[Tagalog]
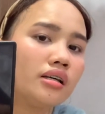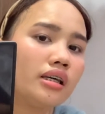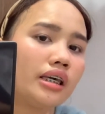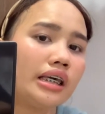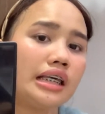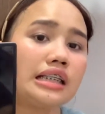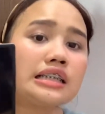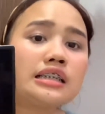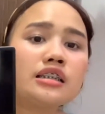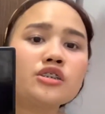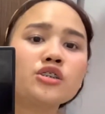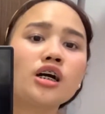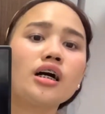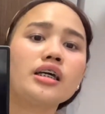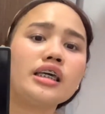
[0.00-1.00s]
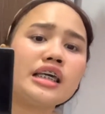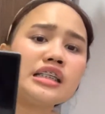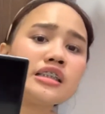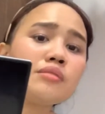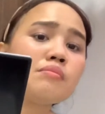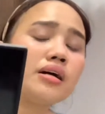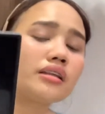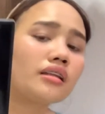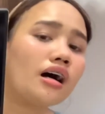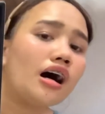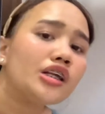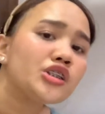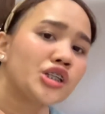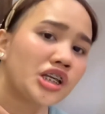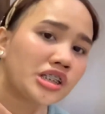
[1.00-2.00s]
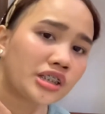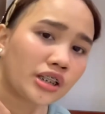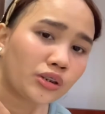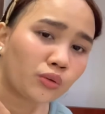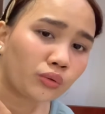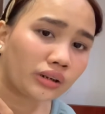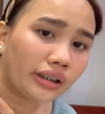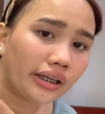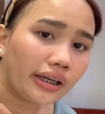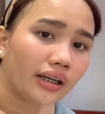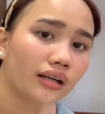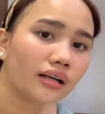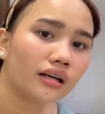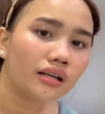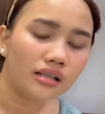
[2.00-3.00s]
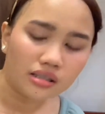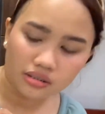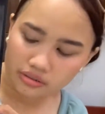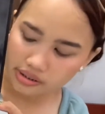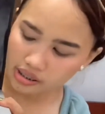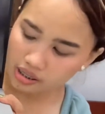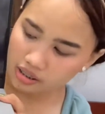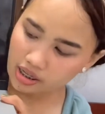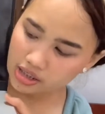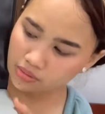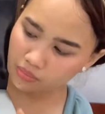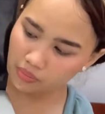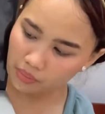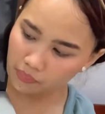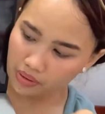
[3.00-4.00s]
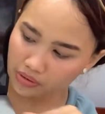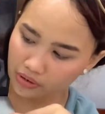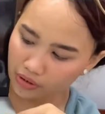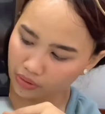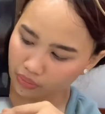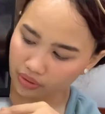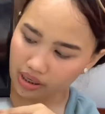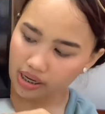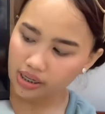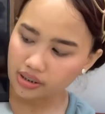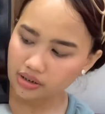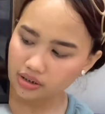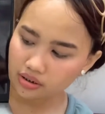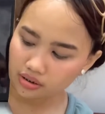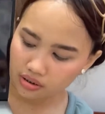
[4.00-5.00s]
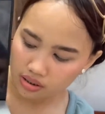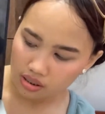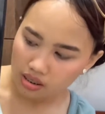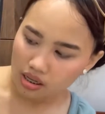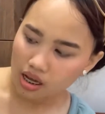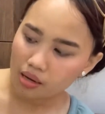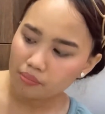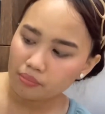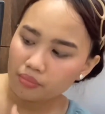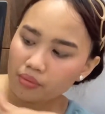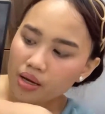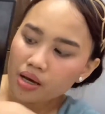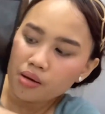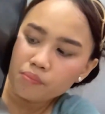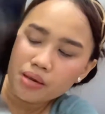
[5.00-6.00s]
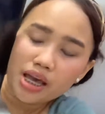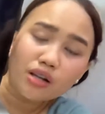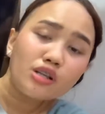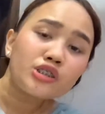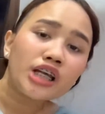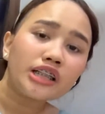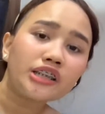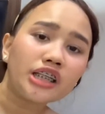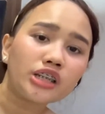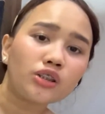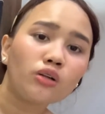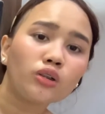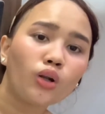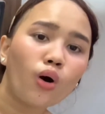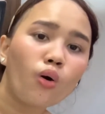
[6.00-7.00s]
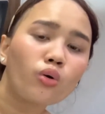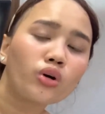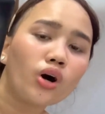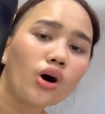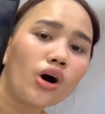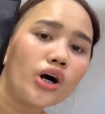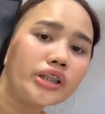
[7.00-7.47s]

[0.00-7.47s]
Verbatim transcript: Easy siya, easy matouch, easy to click. Saka guys, mapapansin nyo guys, um, meron siya ditong logo